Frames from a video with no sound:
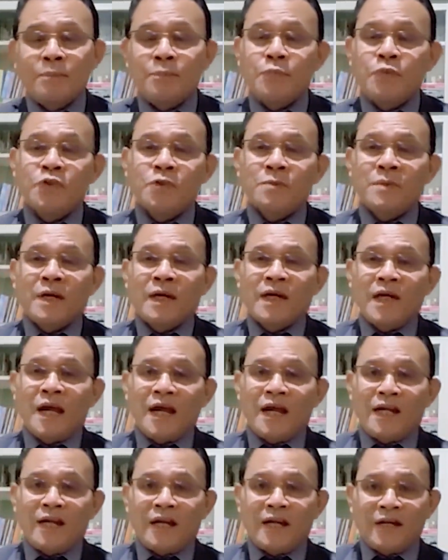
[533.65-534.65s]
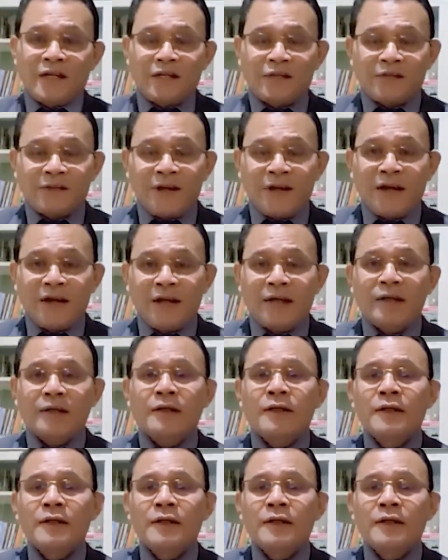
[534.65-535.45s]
sebagai anak-anak terang.